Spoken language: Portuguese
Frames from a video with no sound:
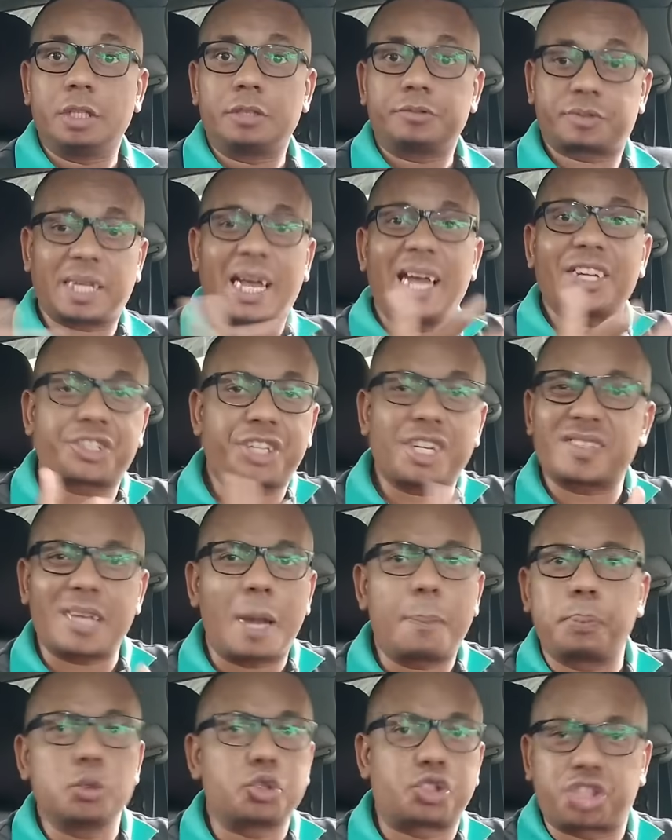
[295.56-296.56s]
Taxas
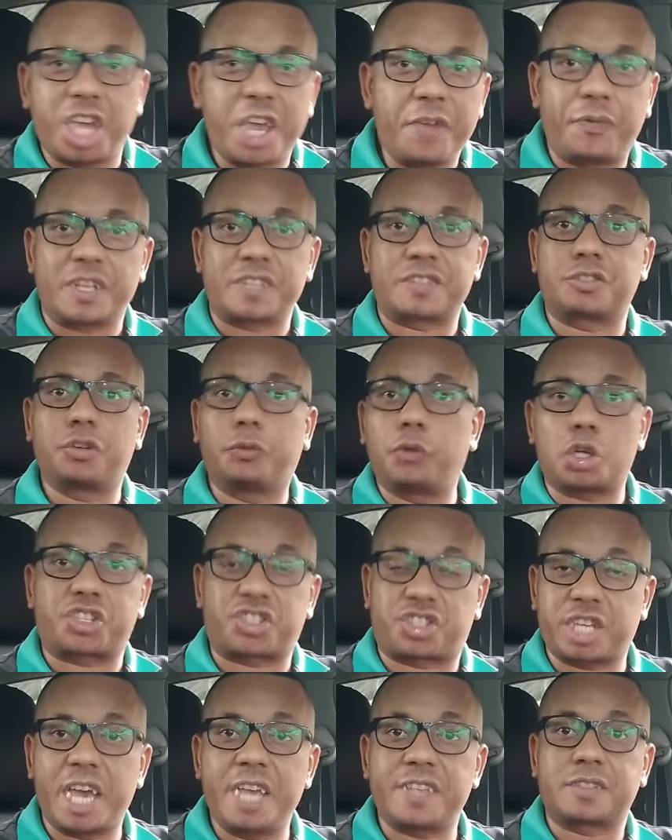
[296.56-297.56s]
abusivas de
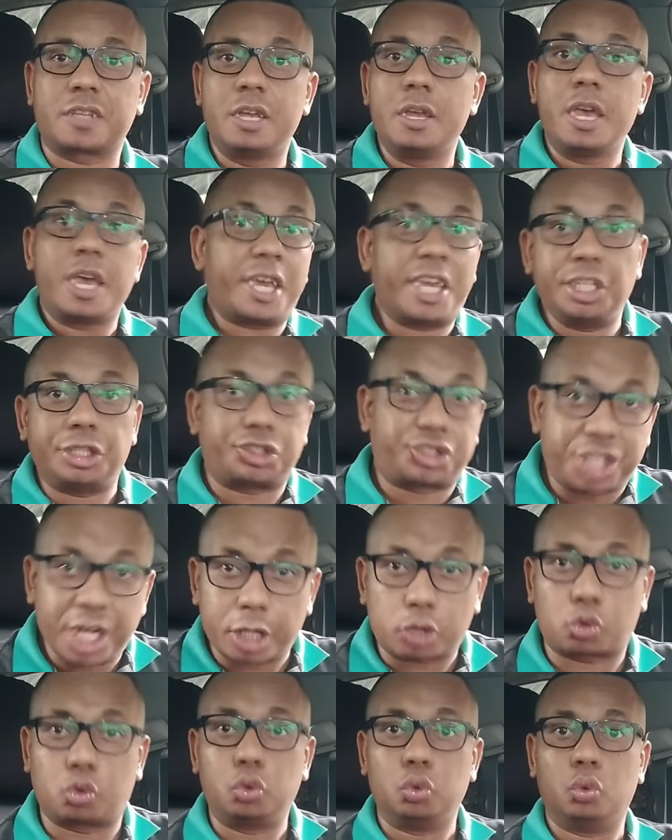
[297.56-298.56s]
vocês,
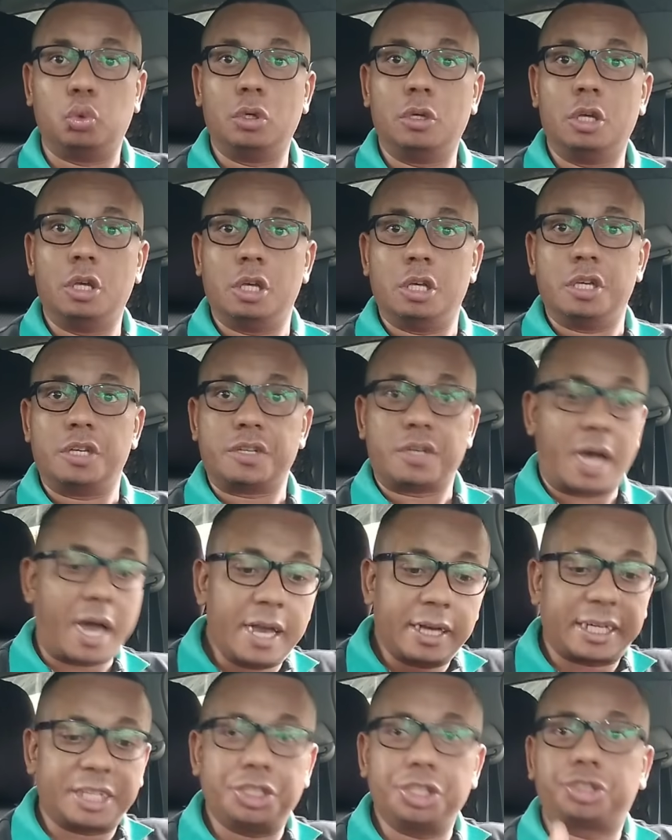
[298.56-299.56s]
ridículo.
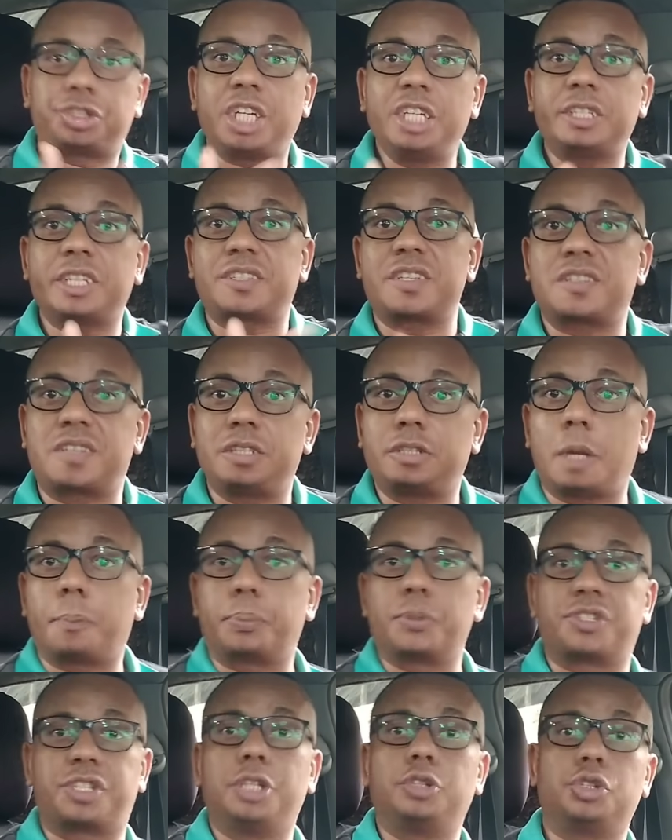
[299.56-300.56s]
Arranca de 30 a
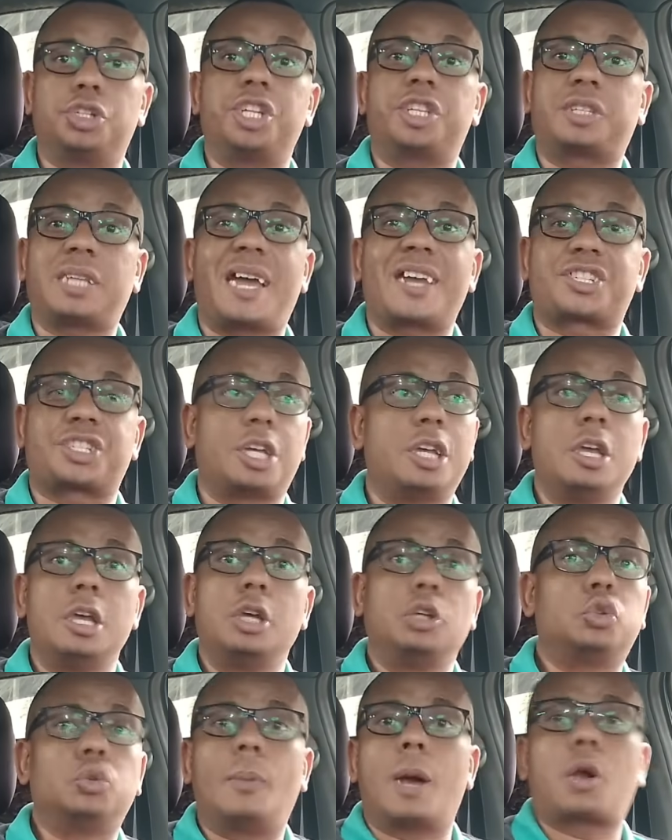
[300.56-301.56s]
60% de taxa
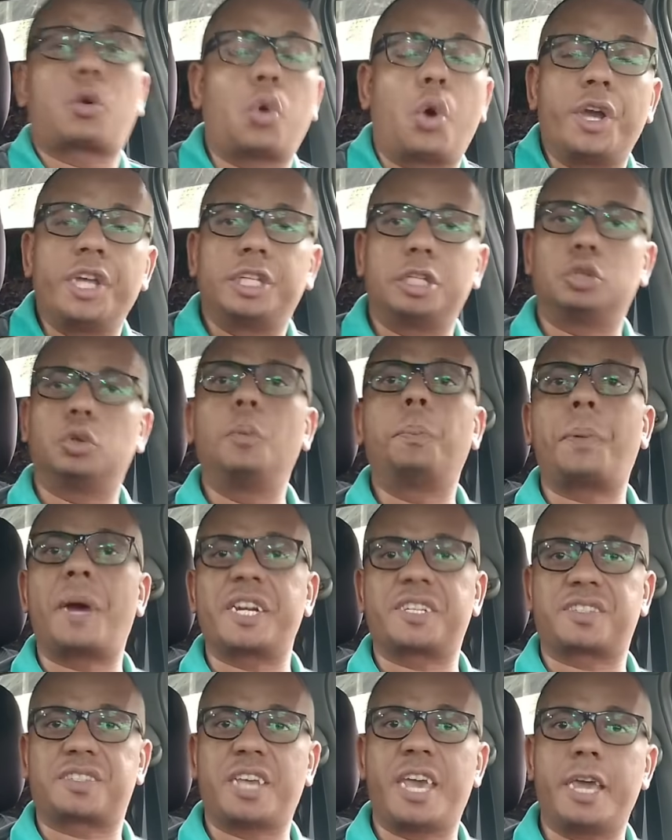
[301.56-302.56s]
numa corrida de um
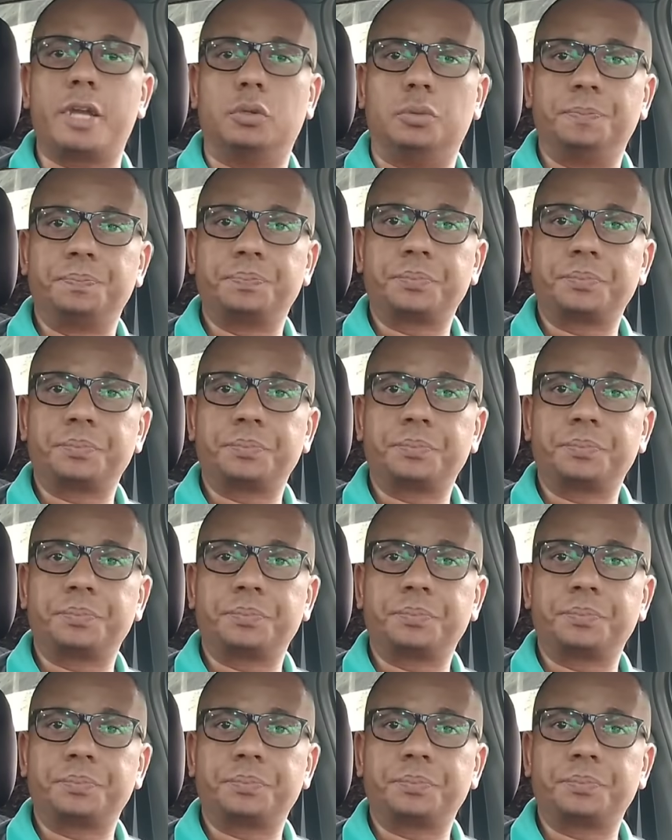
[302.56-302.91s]
parceiro.